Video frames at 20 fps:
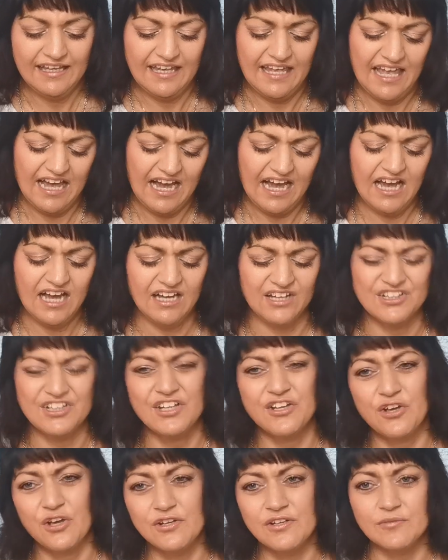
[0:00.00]
Ja,
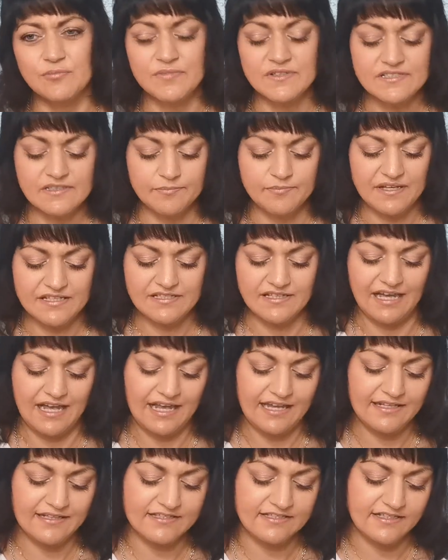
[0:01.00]
die könnte ein bisschen besser
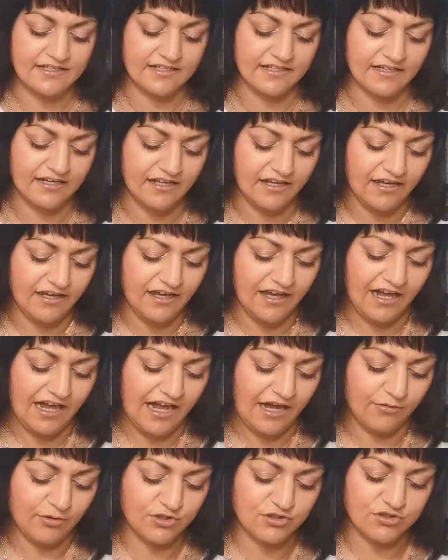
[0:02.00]
einziehen.
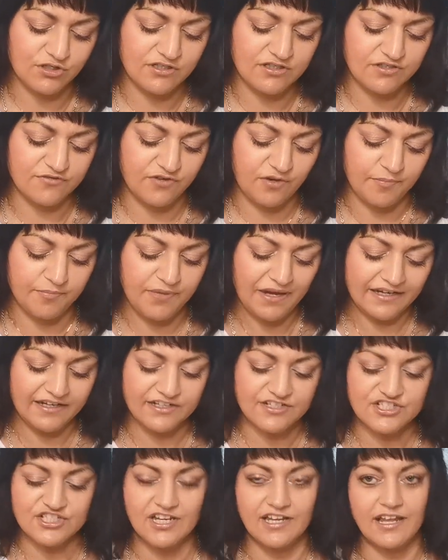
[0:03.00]
Aber sonst vom
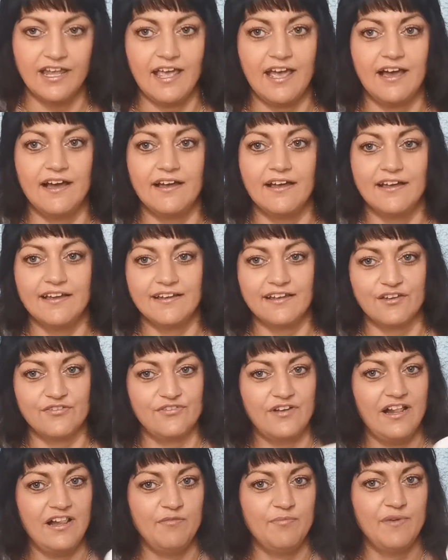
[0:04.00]
Packaging her
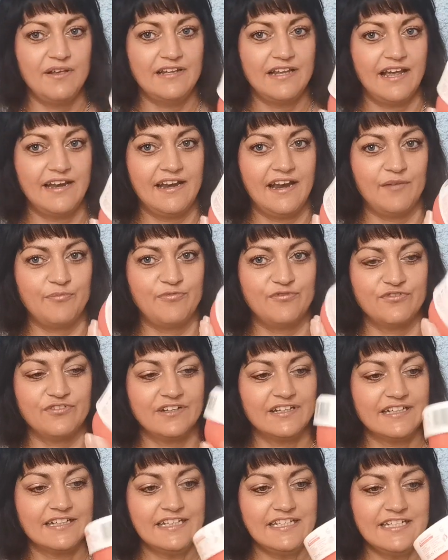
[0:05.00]
gefällt mir der Napf
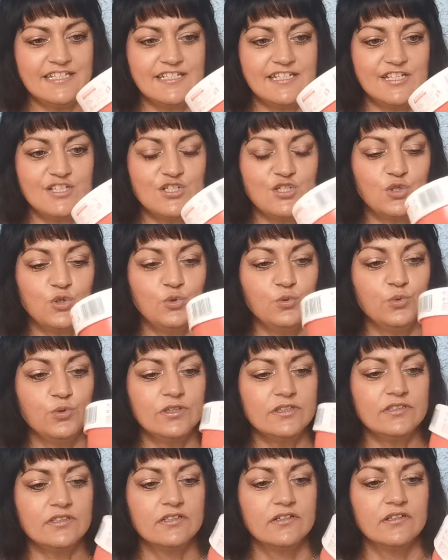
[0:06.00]
richtig
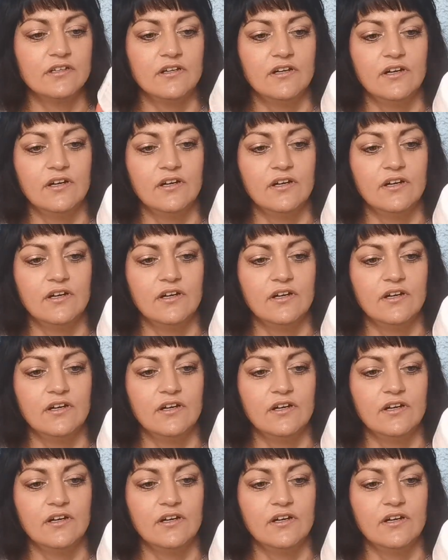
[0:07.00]
gut.